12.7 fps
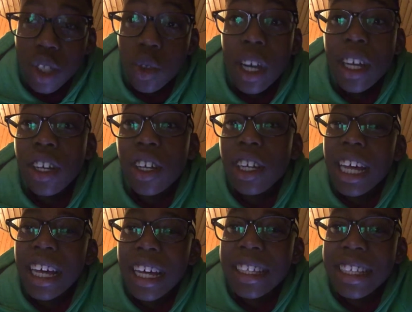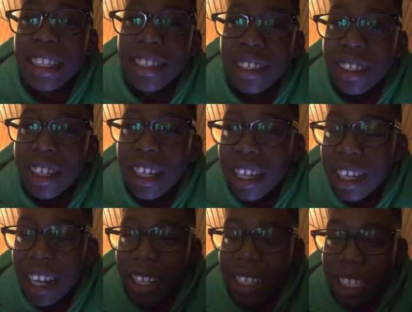je crois que la,
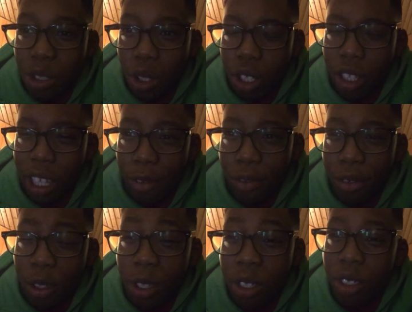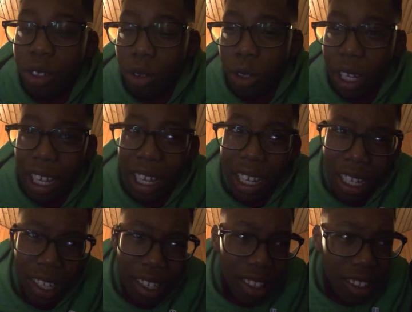la Destruct Info ou
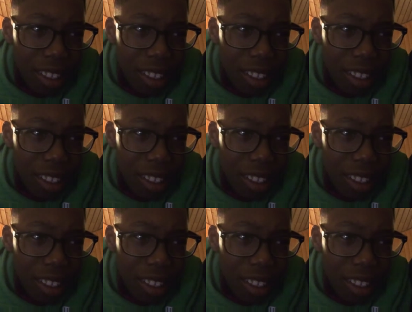la,